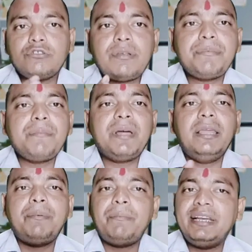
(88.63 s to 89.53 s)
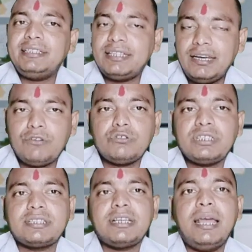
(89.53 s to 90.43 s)
तो सबसे पहले आप हमारे चैनल को
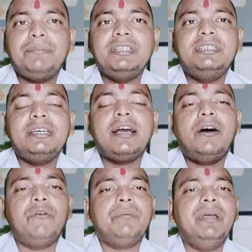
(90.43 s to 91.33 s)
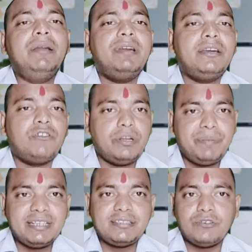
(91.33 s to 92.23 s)
सब्सक्राइब कीजिएगा और बेल वाले
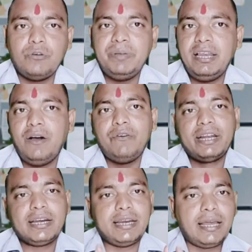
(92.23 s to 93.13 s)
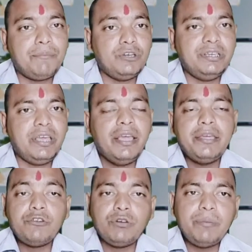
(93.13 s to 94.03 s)
नोटिफिकेशन को बेल करना ना भूलिए
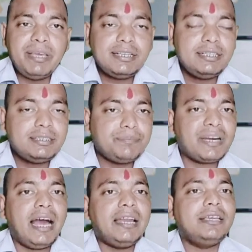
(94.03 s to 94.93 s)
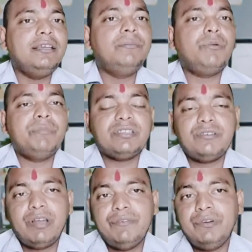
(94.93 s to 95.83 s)
क्योंकि मैं इस प्रकार की
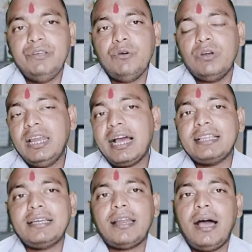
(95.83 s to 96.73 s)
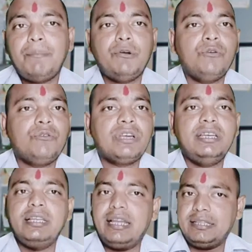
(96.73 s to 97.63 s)
इन्फॉर्मेशन वाली वीडियो लगा लगातार आप लोगों
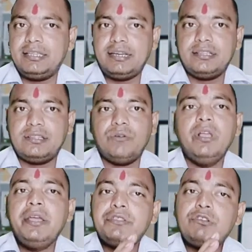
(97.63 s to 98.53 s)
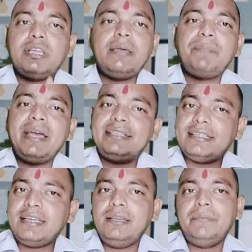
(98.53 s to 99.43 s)
के लिए लाते रहता हूँ तो देखिए
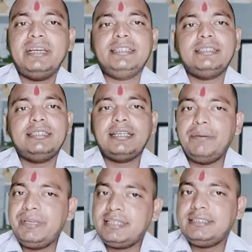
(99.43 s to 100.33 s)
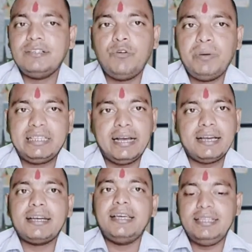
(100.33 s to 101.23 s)
पैसे की इमरजेंसी कभी किसी को
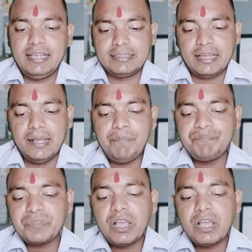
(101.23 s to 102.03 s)
बताकर नहीं आता है